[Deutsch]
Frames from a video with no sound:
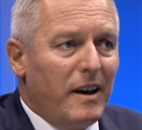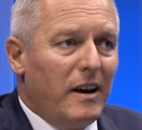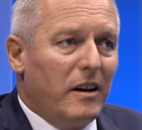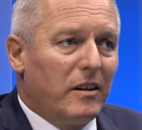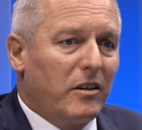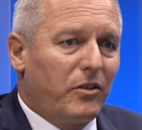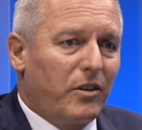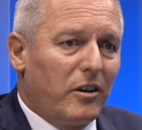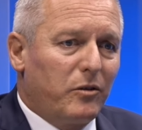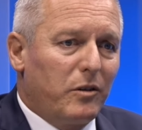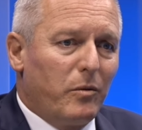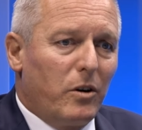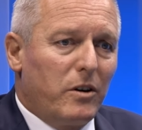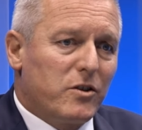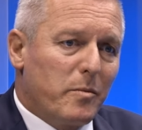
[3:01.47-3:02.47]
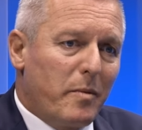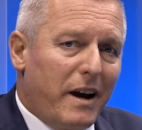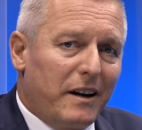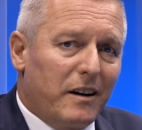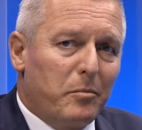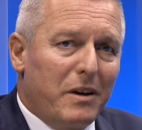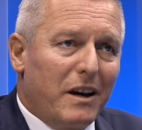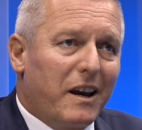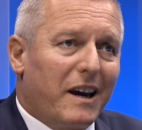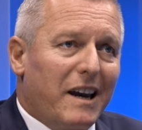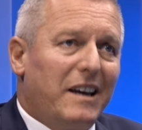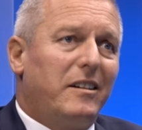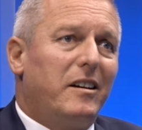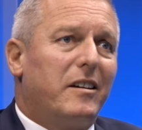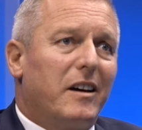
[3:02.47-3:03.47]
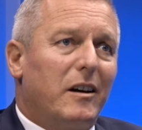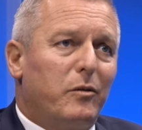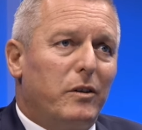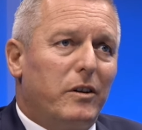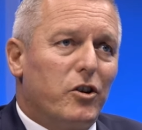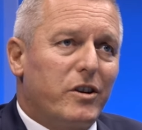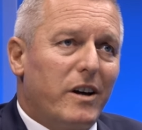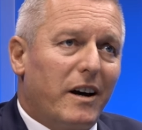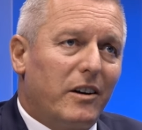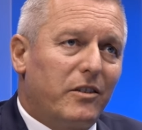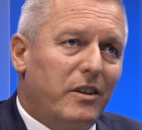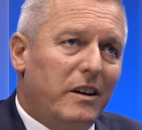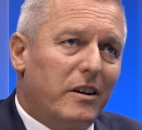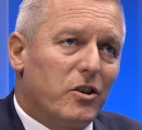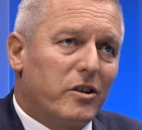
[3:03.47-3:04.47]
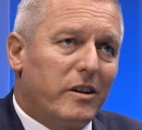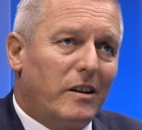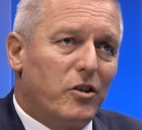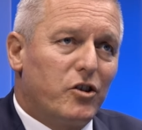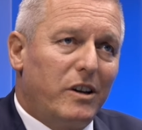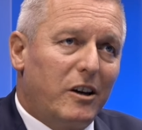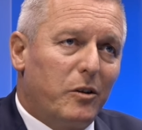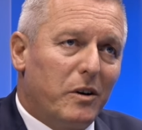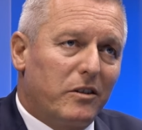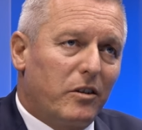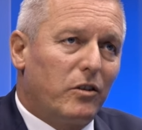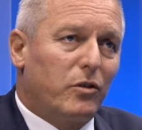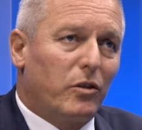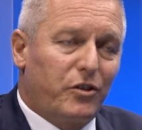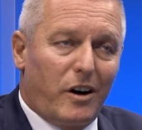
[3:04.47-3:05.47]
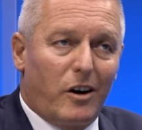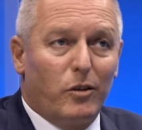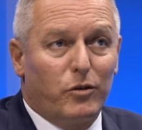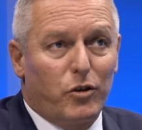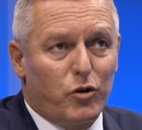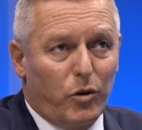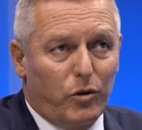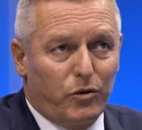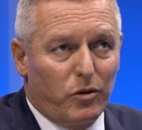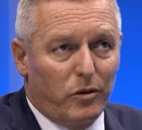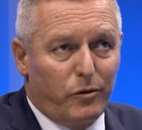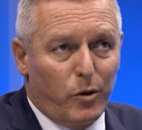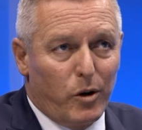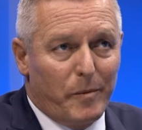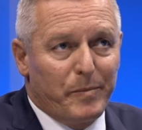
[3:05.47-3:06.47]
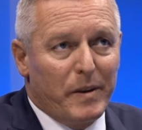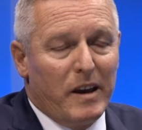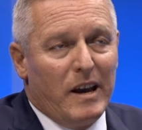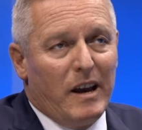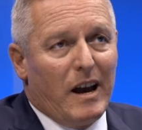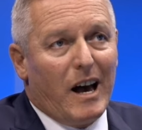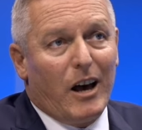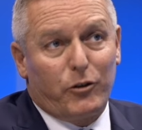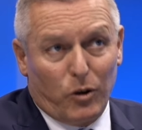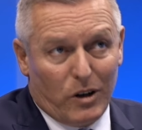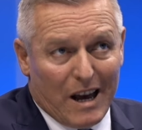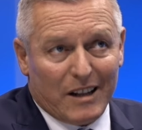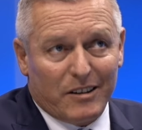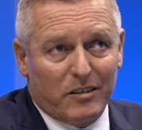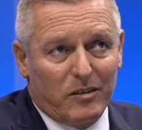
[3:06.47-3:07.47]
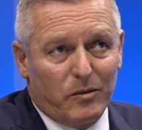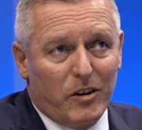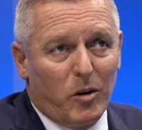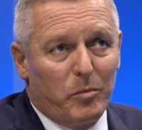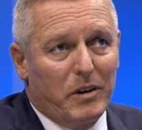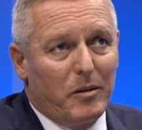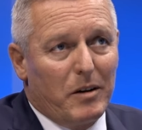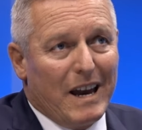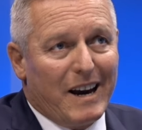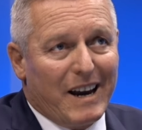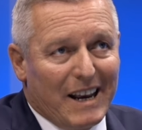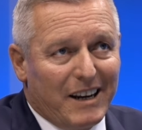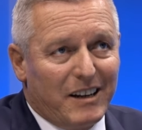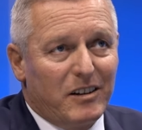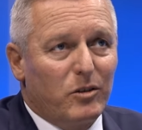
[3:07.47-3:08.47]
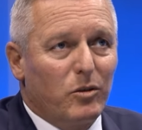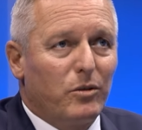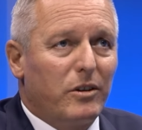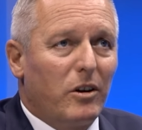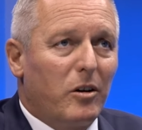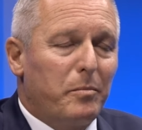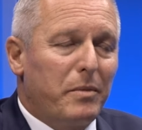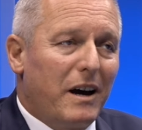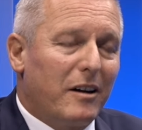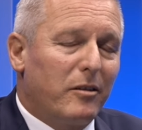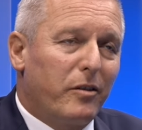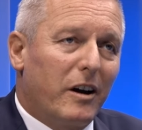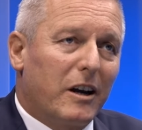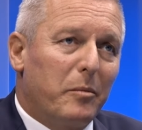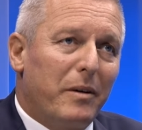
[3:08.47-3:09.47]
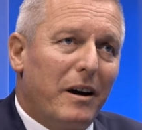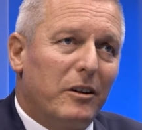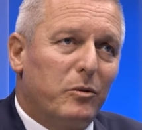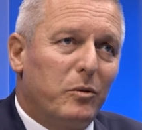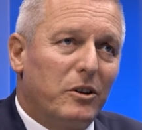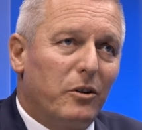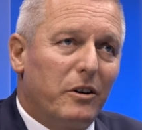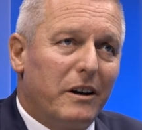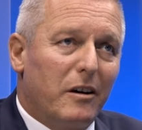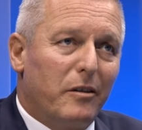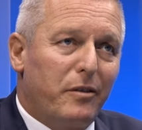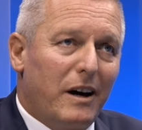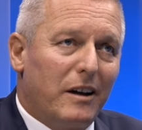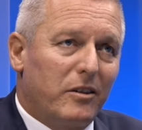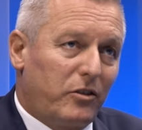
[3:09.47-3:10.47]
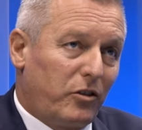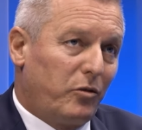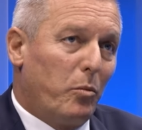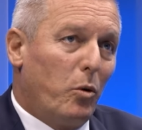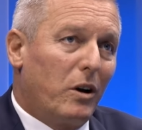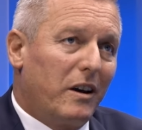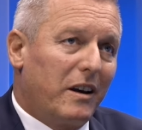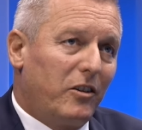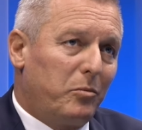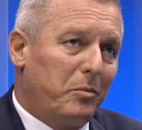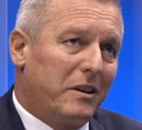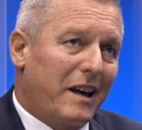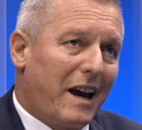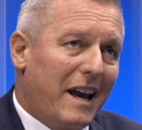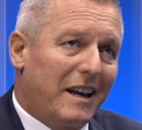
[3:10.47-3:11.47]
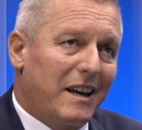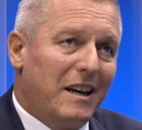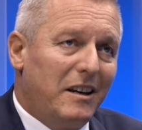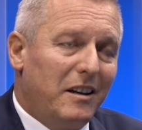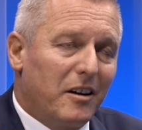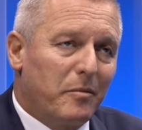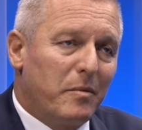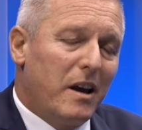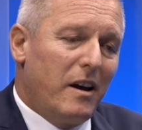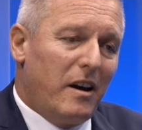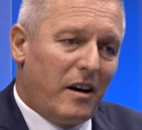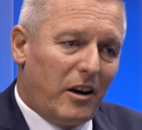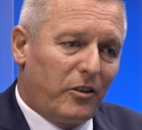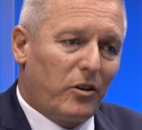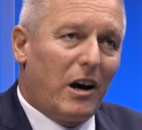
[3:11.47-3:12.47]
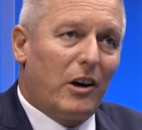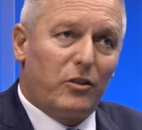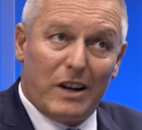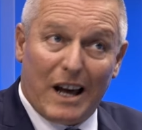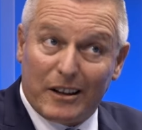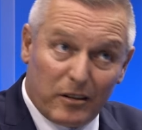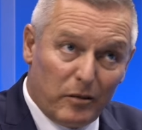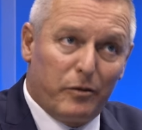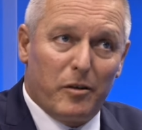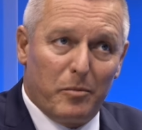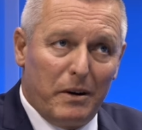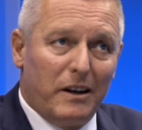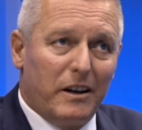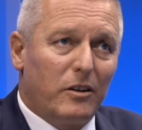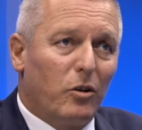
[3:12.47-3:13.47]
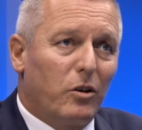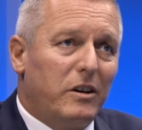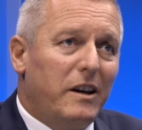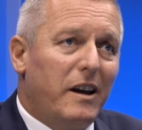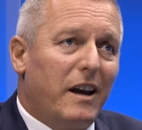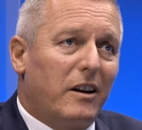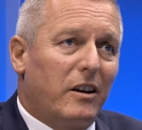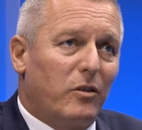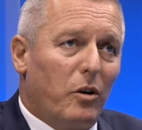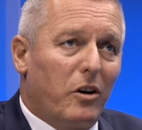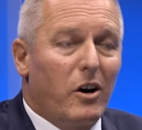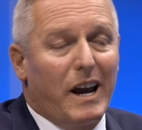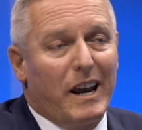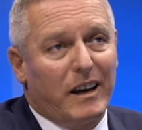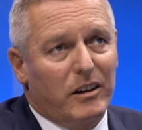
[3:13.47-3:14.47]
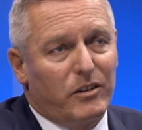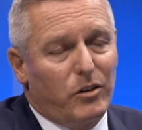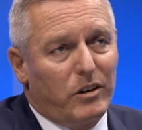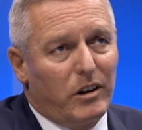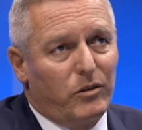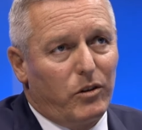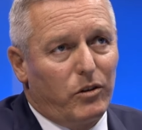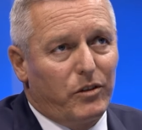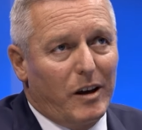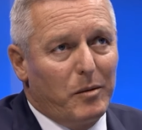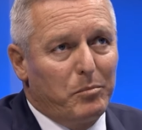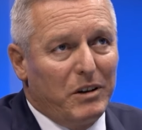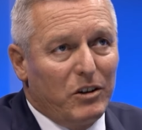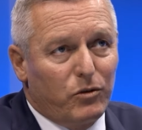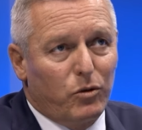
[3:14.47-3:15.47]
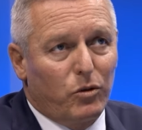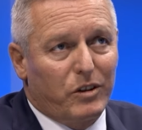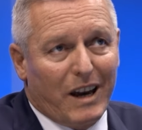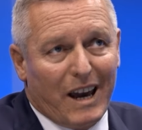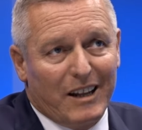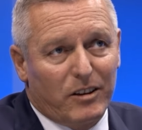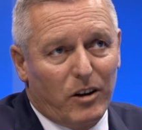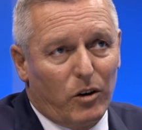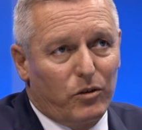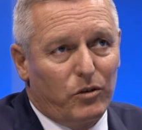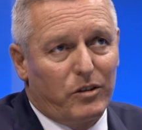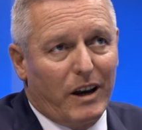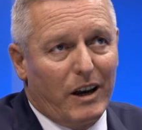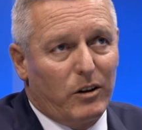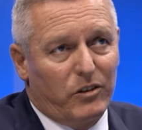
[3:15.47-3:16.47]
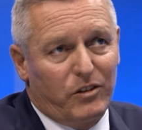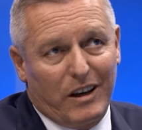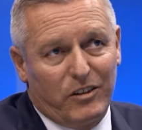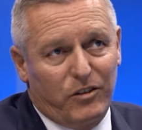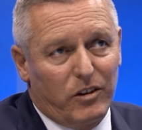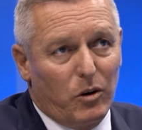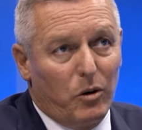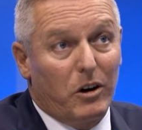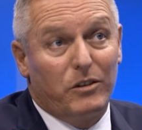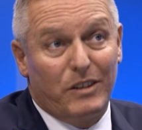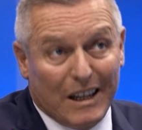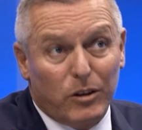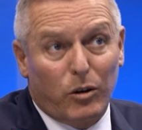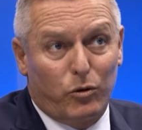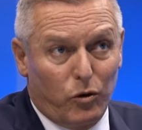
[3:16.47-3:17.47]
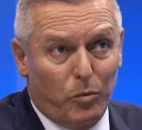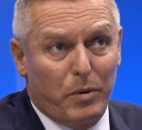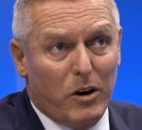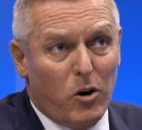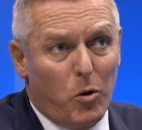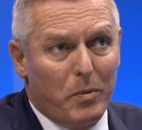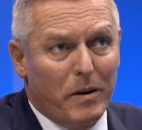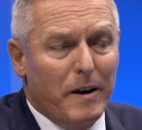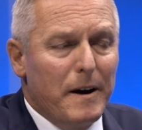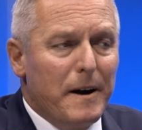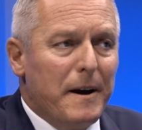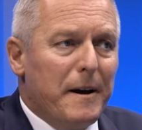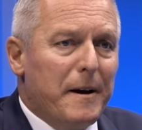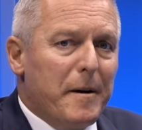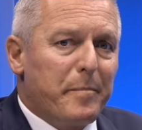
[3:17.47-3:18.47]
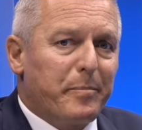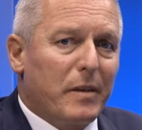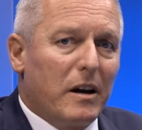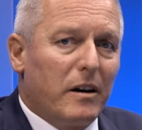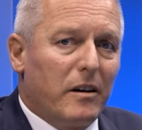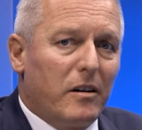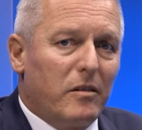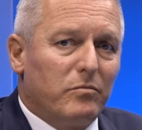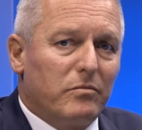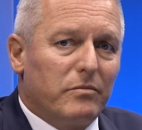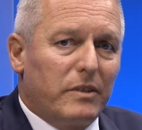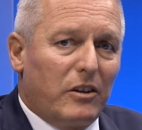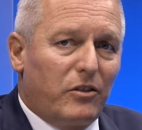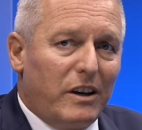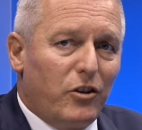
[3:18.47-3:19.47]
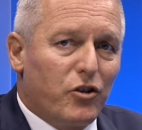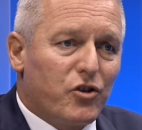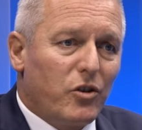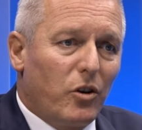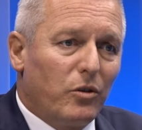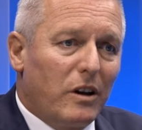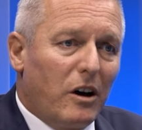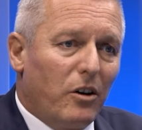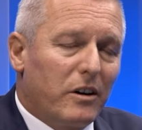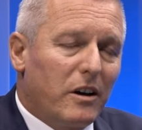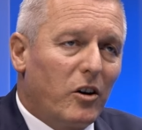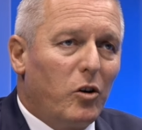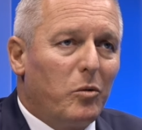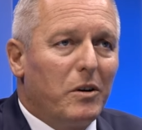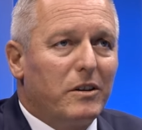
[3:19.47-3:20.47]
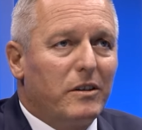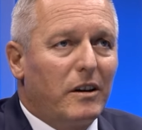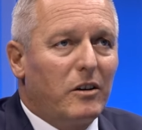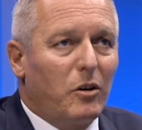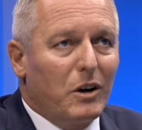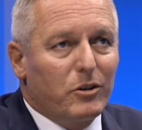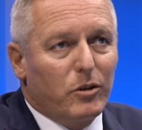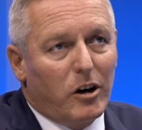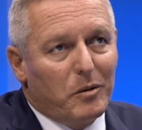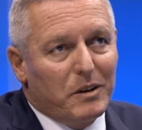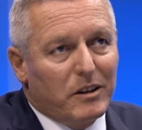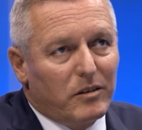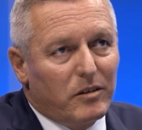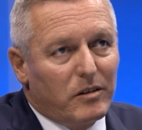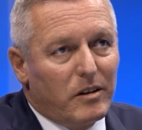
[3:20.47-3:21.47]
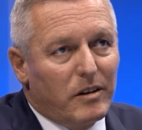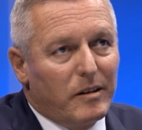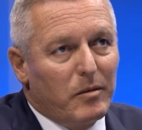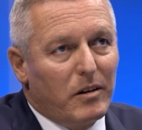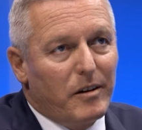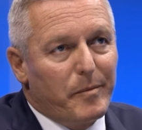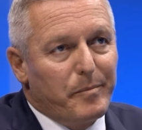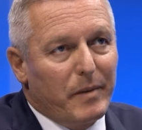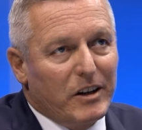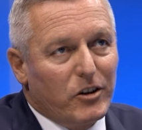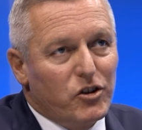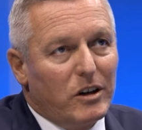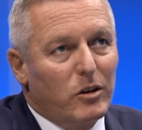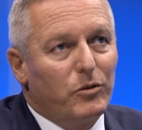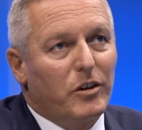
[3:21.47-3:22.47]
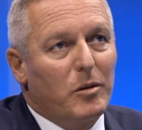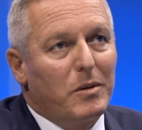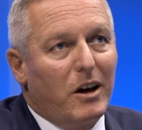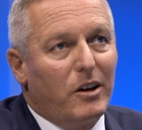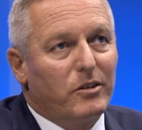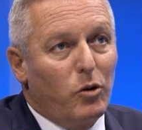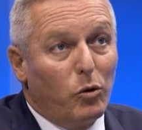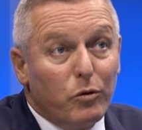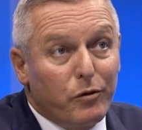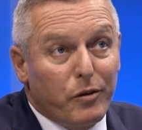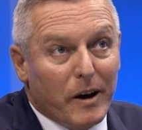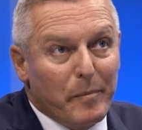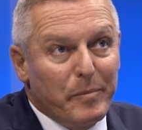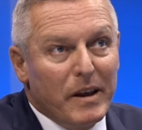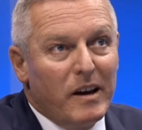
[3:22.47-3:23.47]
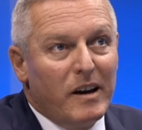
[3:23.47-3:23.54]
Mhm. Das heißt, wir wollen zum einen mehr Gerechtigkeit für die Steirer sicherstellen, Stichwort Sozialunterstützung für Asylanten. Wir haben hier errechnet und auch bei Anfragebeantwortungen erfahren, dass es möglich ist, mit mit drei Kindern, also Asylantenfamilien noch nie einen Euro eingezahlt im System, bis zu 3.360 Euro netto zu bekommen. Ähm, das ist schon auch gegenüber den hart arbeitenden ähm, Menschen in unserem Land unfair.